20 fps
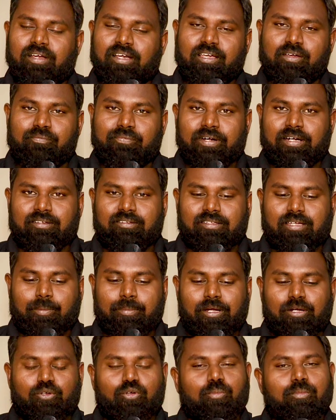வெல்கம் ஃப்ரெண்ட்ஸ்
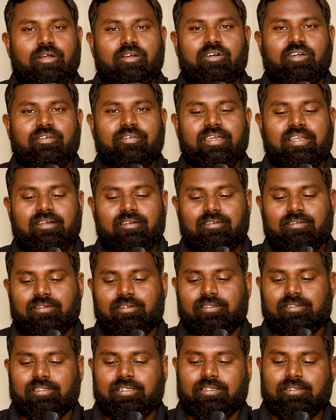கபிலன் குமர் வடிவேல்
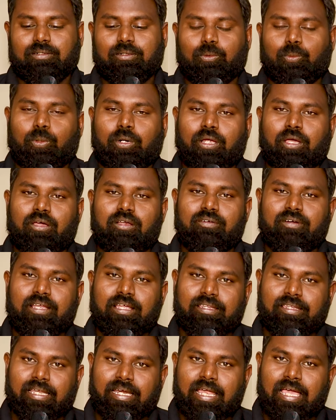ஒரே ஒரு
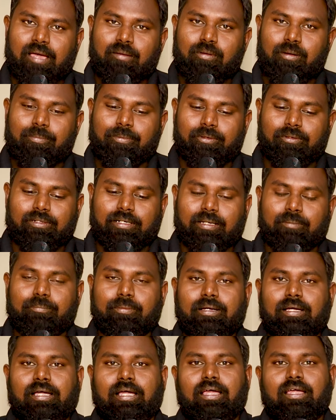வீடியோ தெரியாமல்
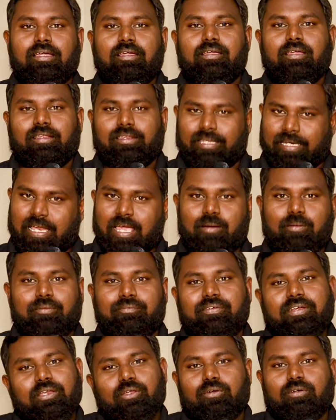போட்டுட்டேன்ப்பா
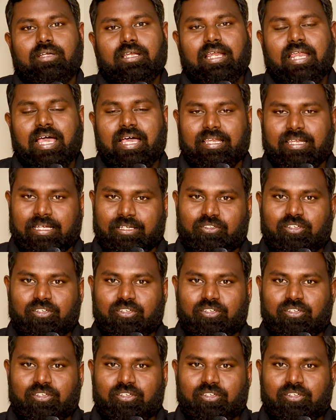தெரியாமல் வீடியோன்னு இல்லை அது